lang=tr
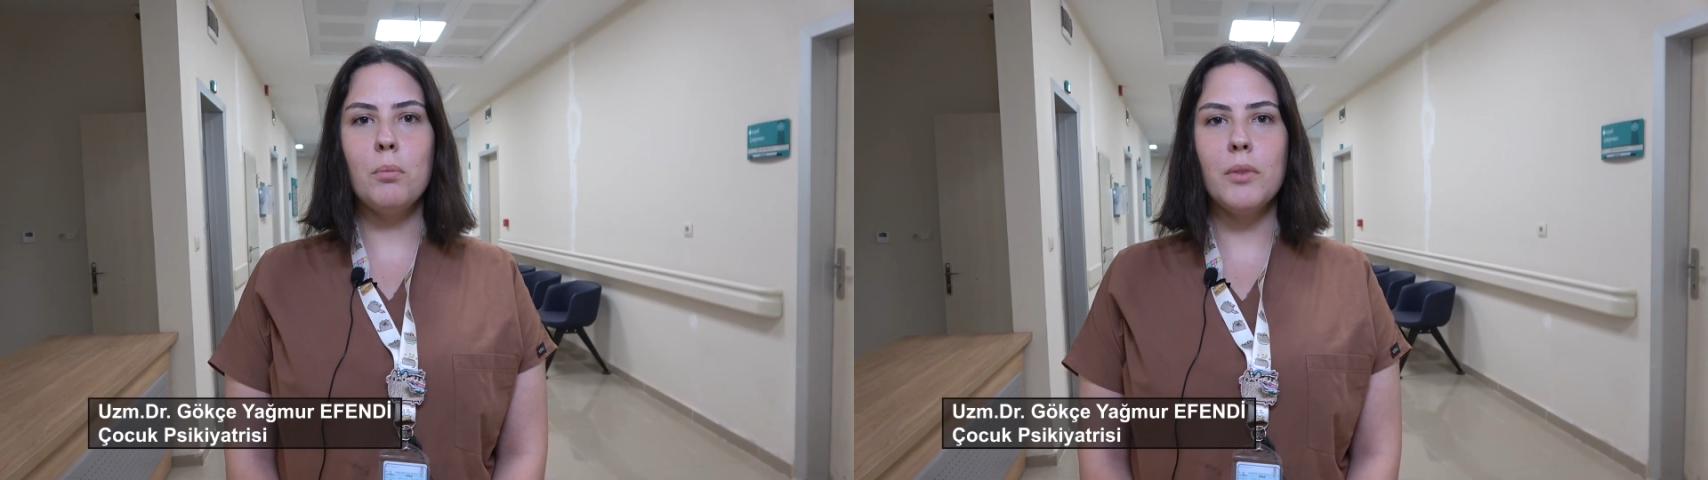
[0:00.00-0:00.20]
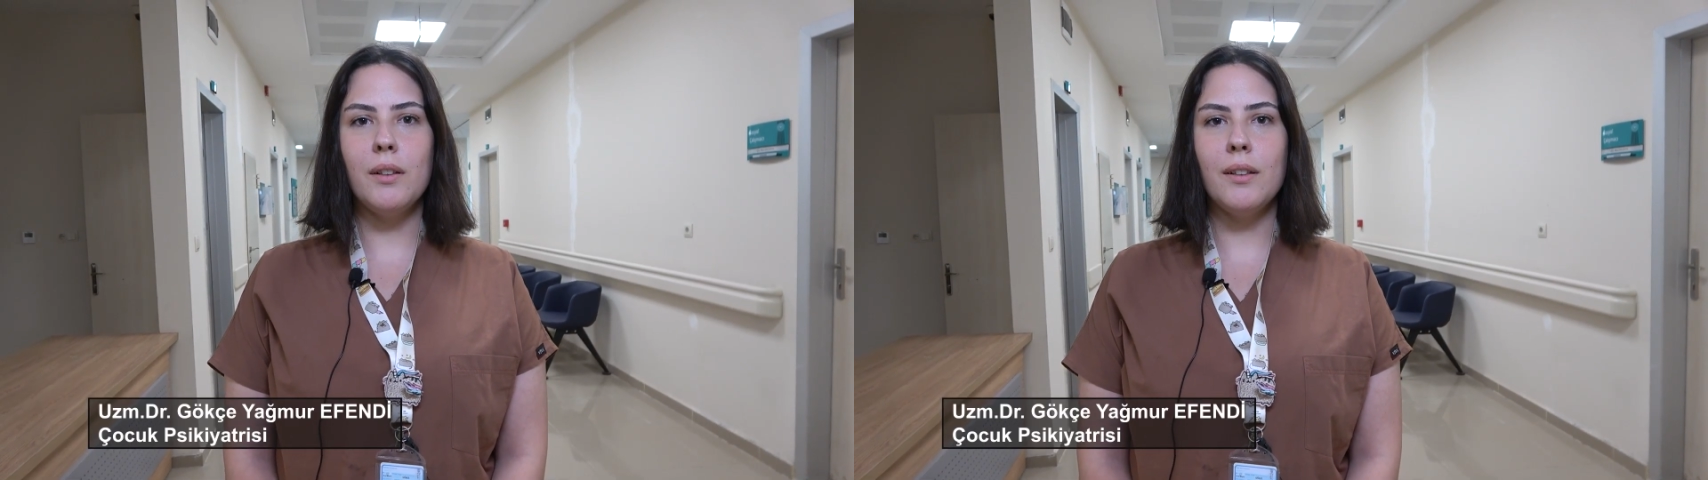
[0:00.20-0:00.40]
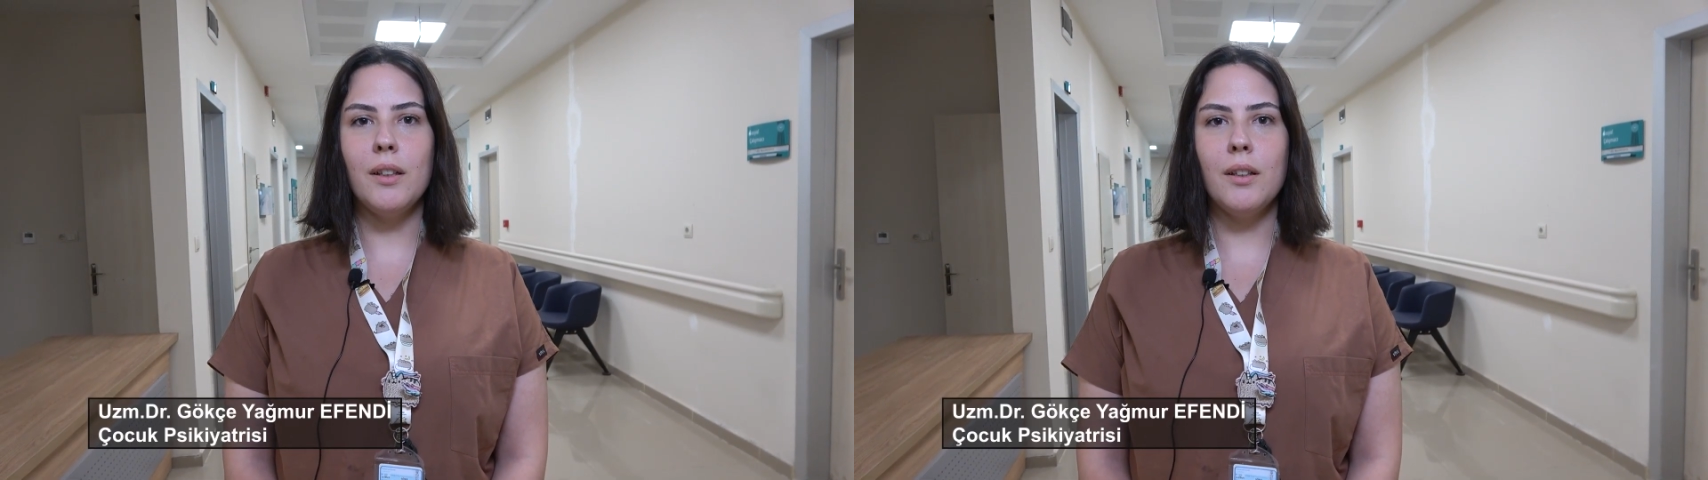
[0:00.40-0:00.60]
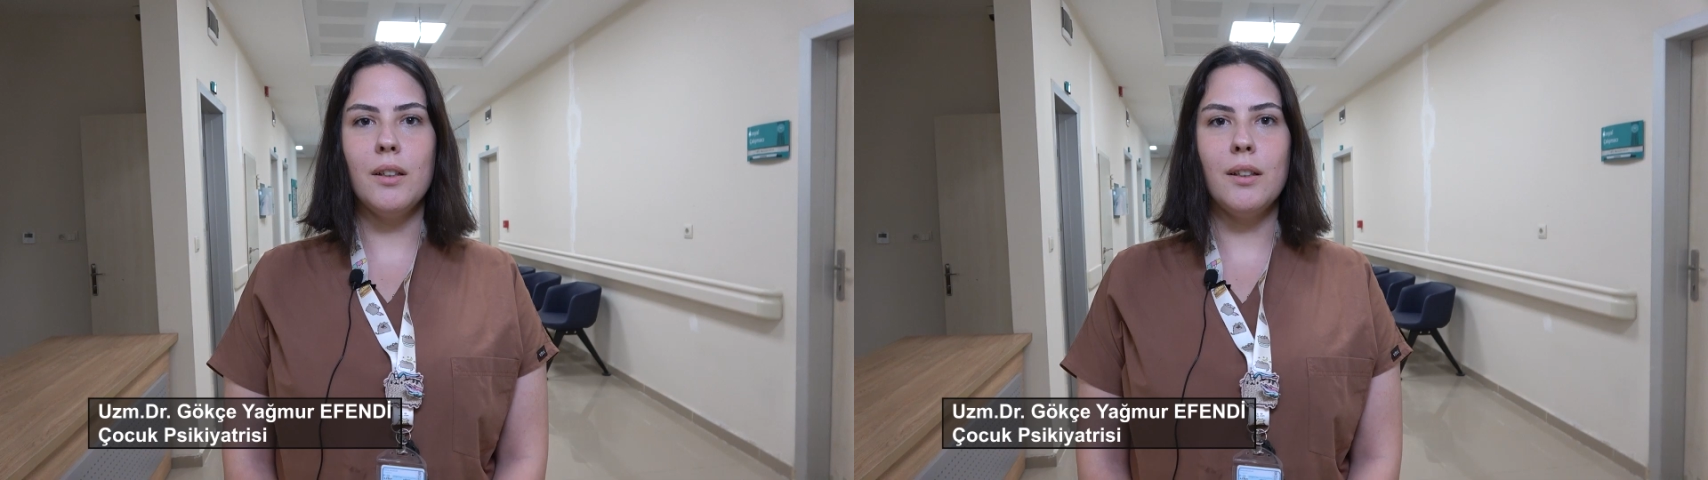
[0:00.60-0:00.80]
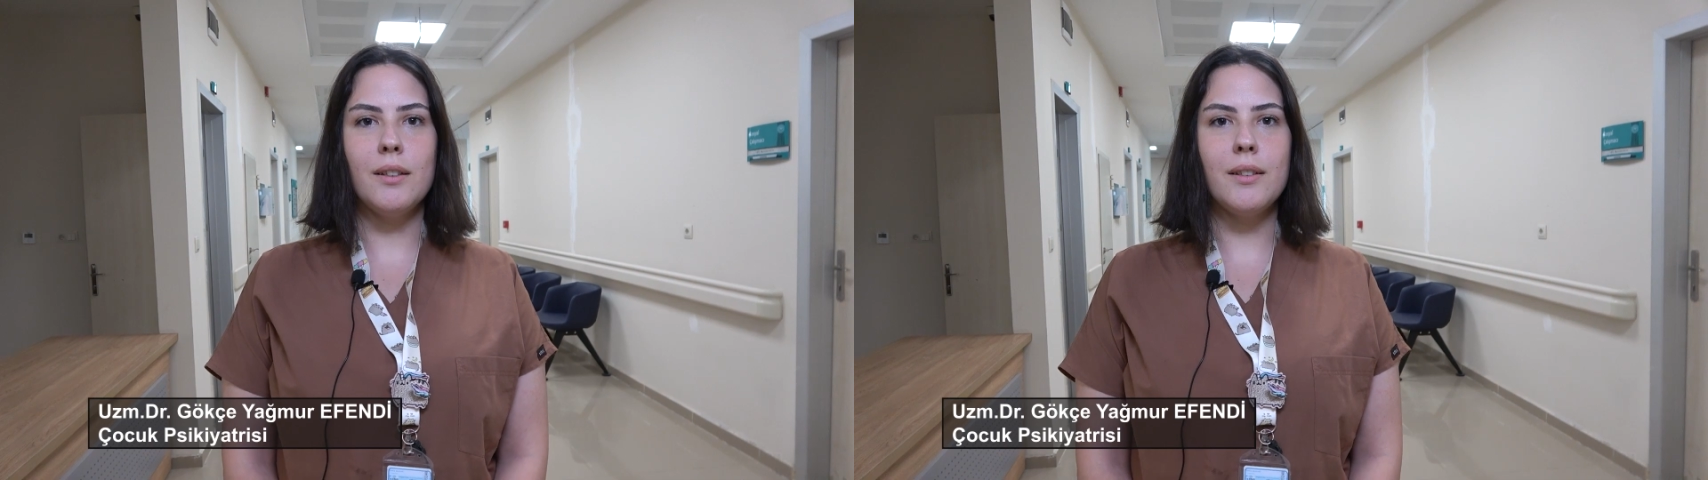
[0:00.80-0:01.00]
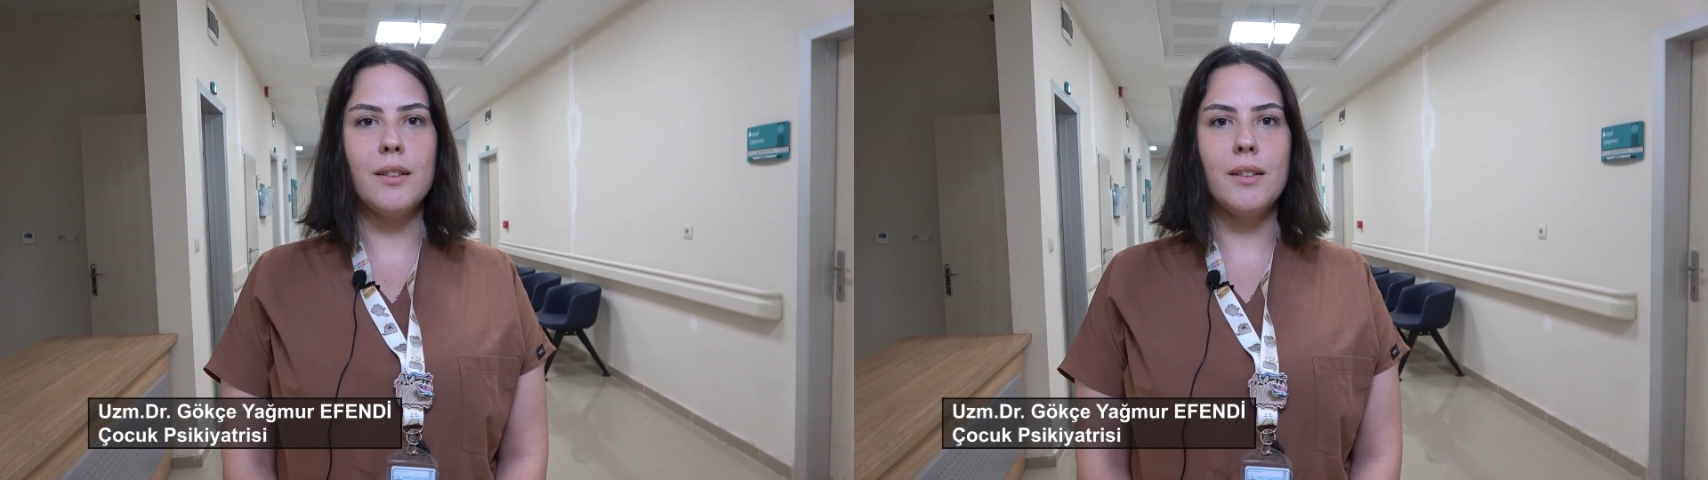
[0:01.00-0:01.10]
bağımlılığı e,